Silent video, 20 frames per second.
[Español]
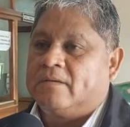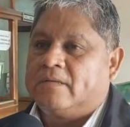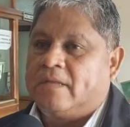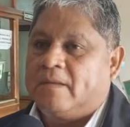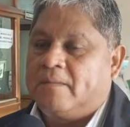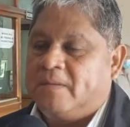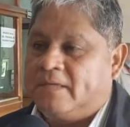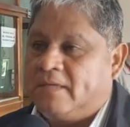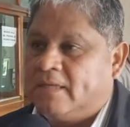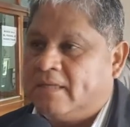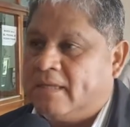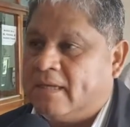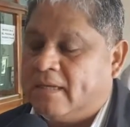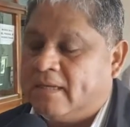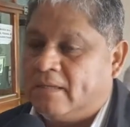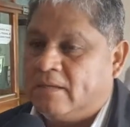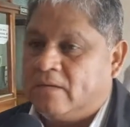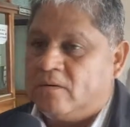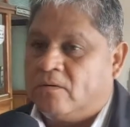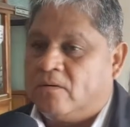está
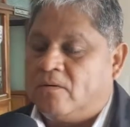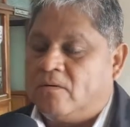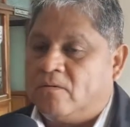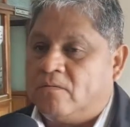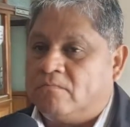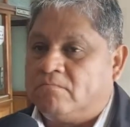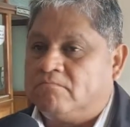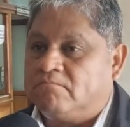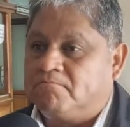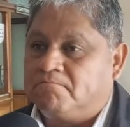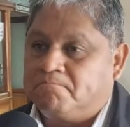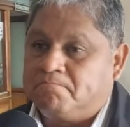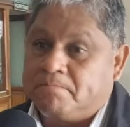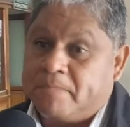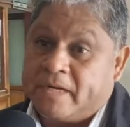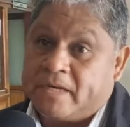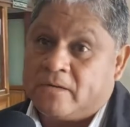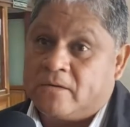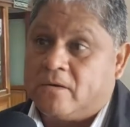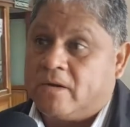visitando un
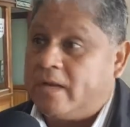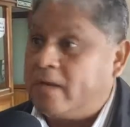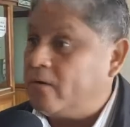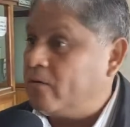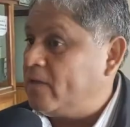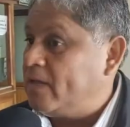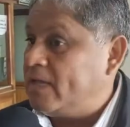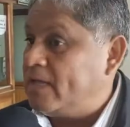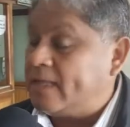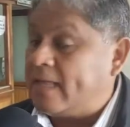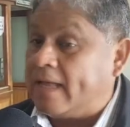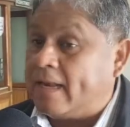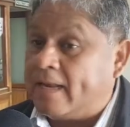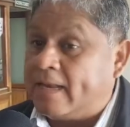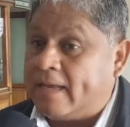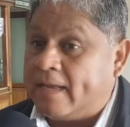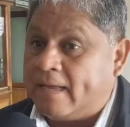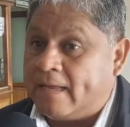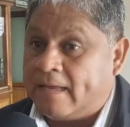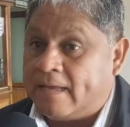personero de
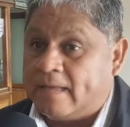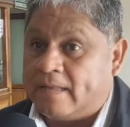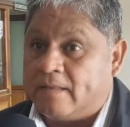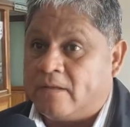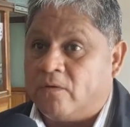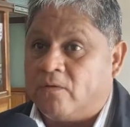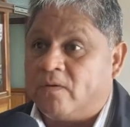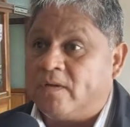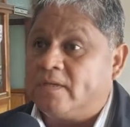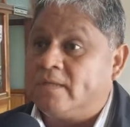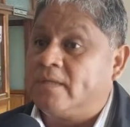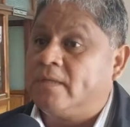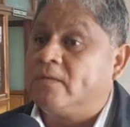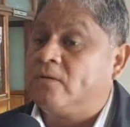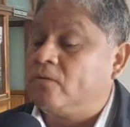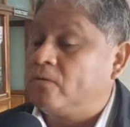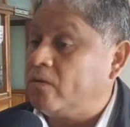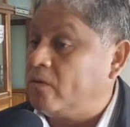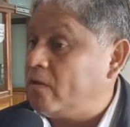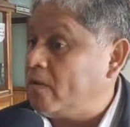Italia de un
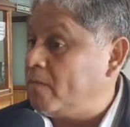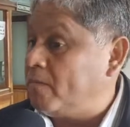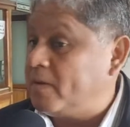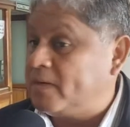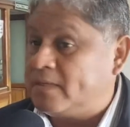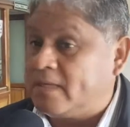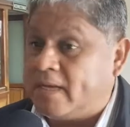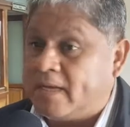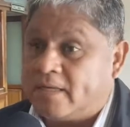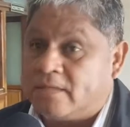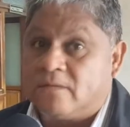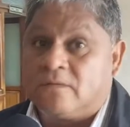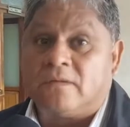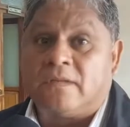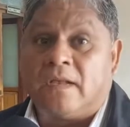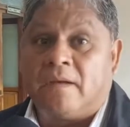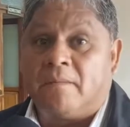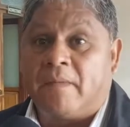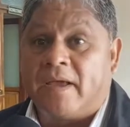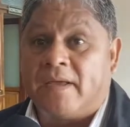instituto de investigación
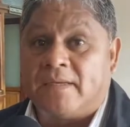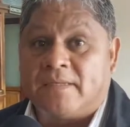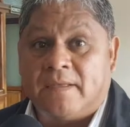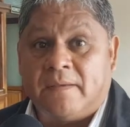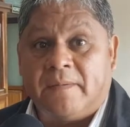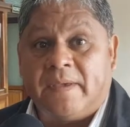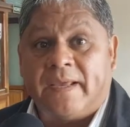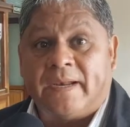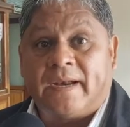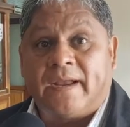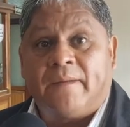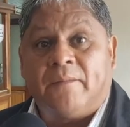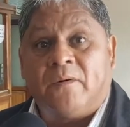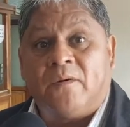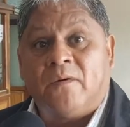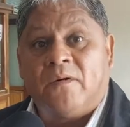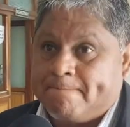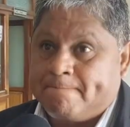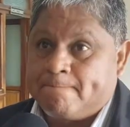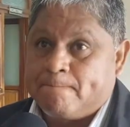del maíz de Bérgamo.
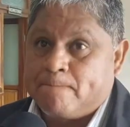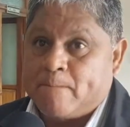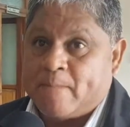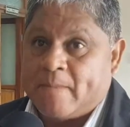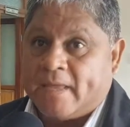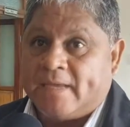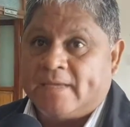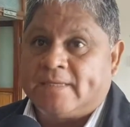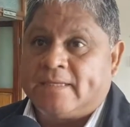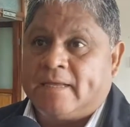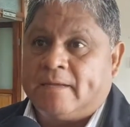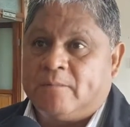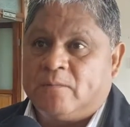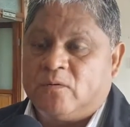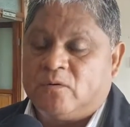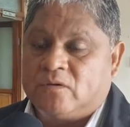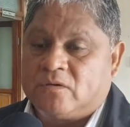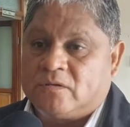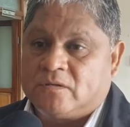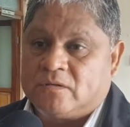
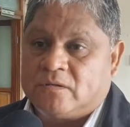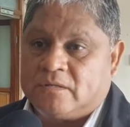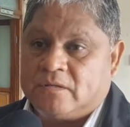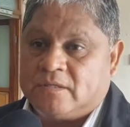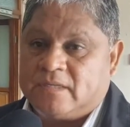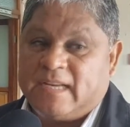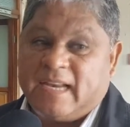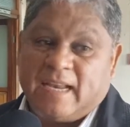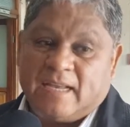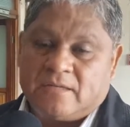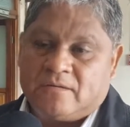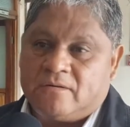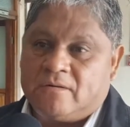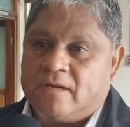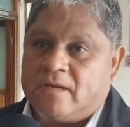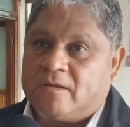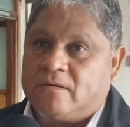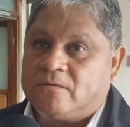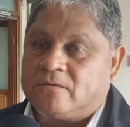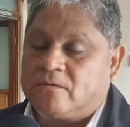Estamos
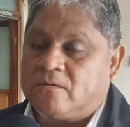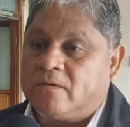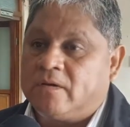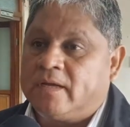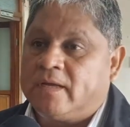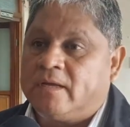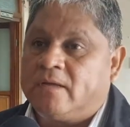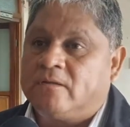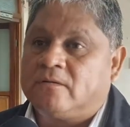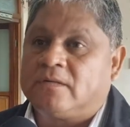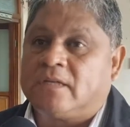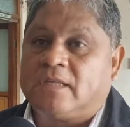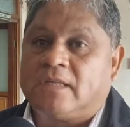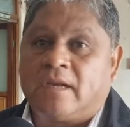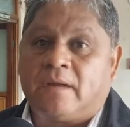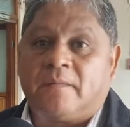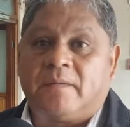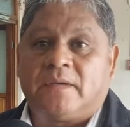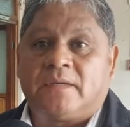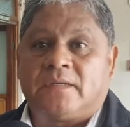relacionados con ellos a
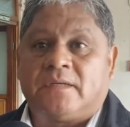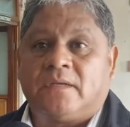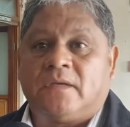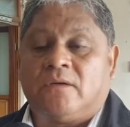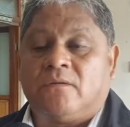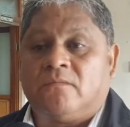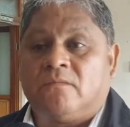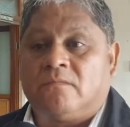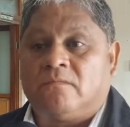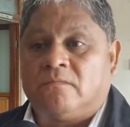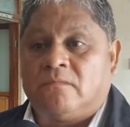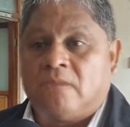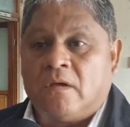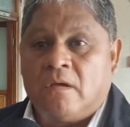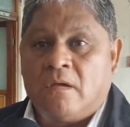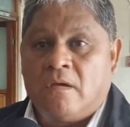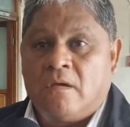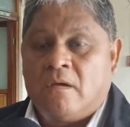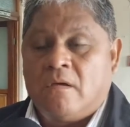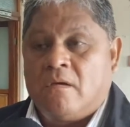través de un
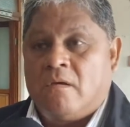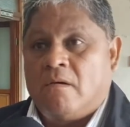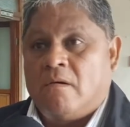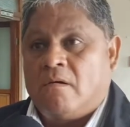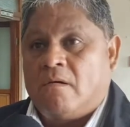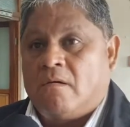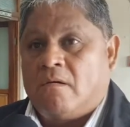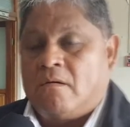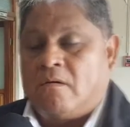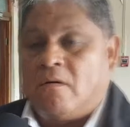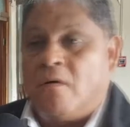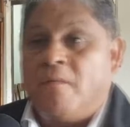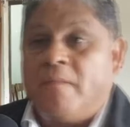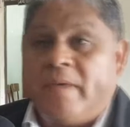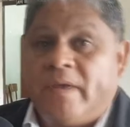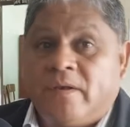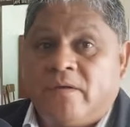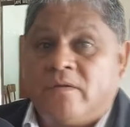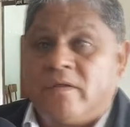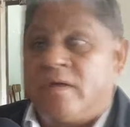
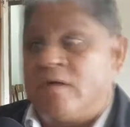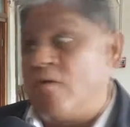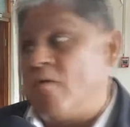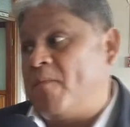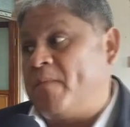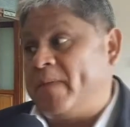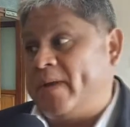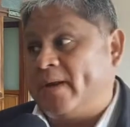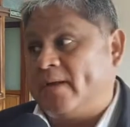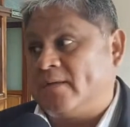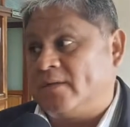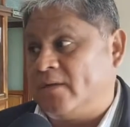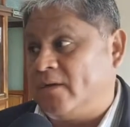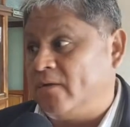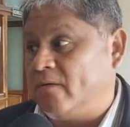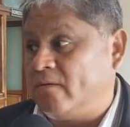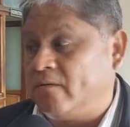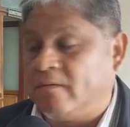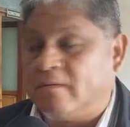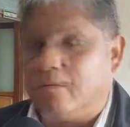convenio de
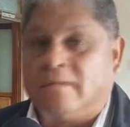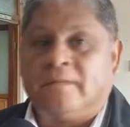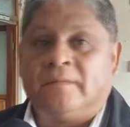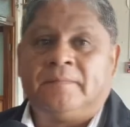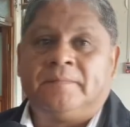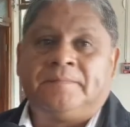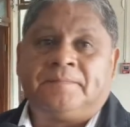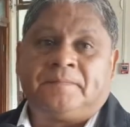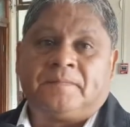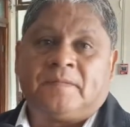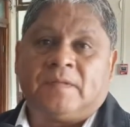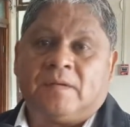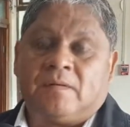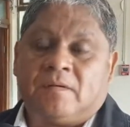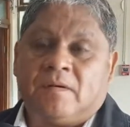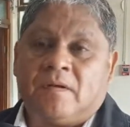cooperación ¿no?